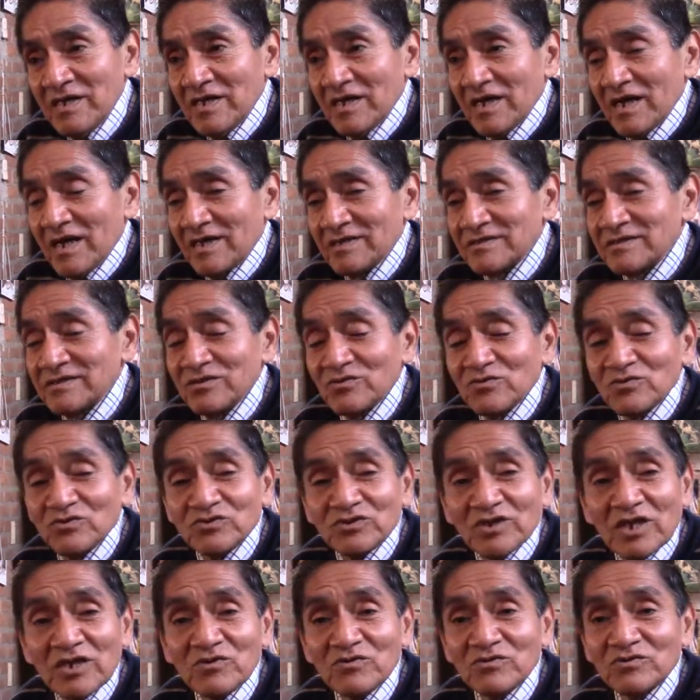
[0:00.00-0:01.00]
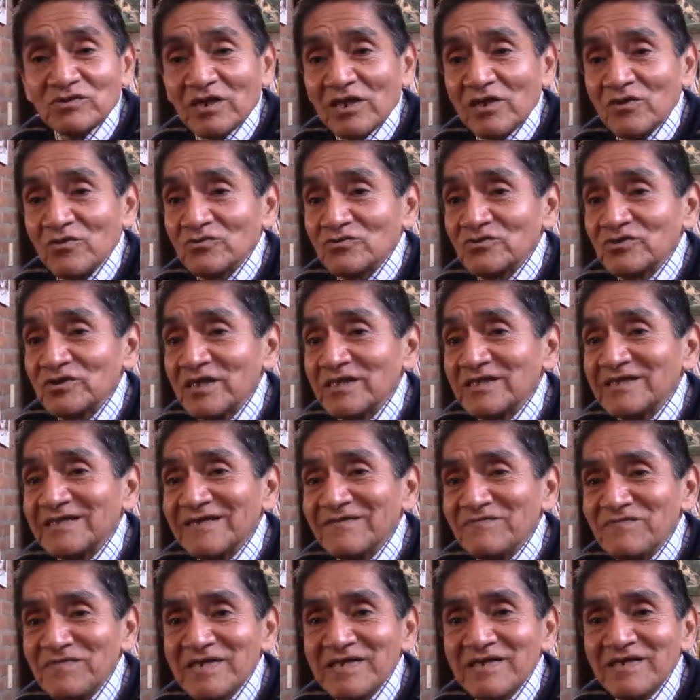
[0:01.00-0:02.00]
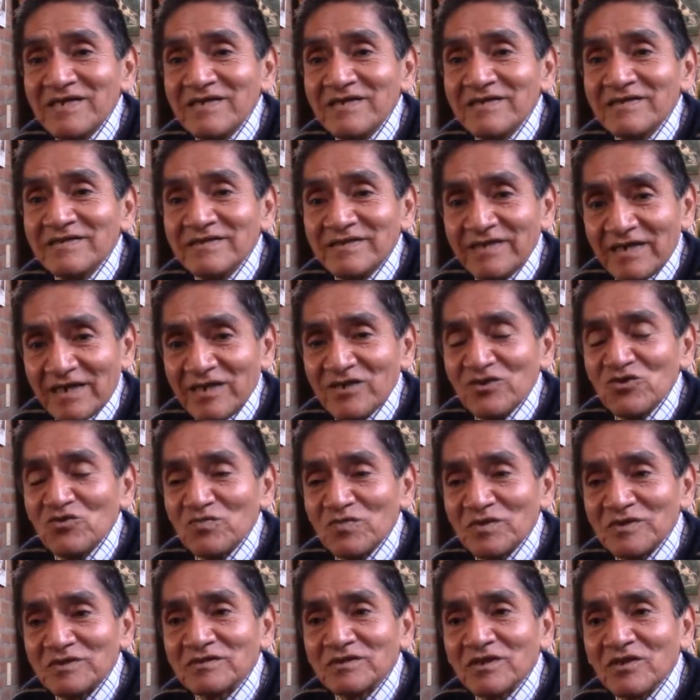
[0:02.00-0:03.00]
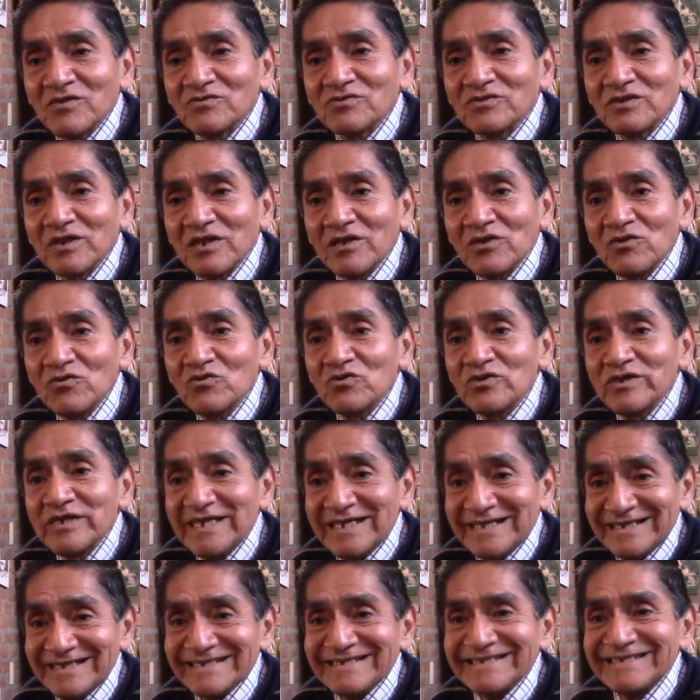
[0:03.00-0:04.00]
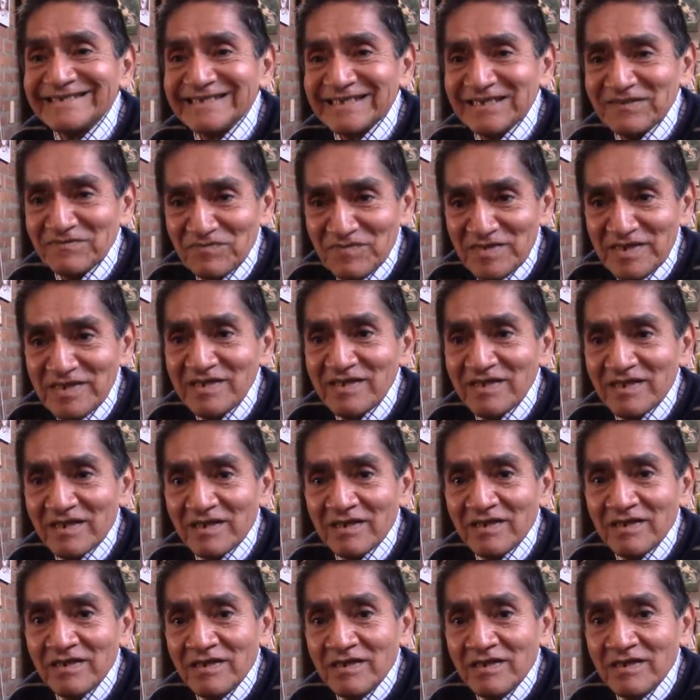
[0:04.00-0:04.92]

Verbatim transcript: Hace dos años salió 7 mil y el año pasado salió 15 mil.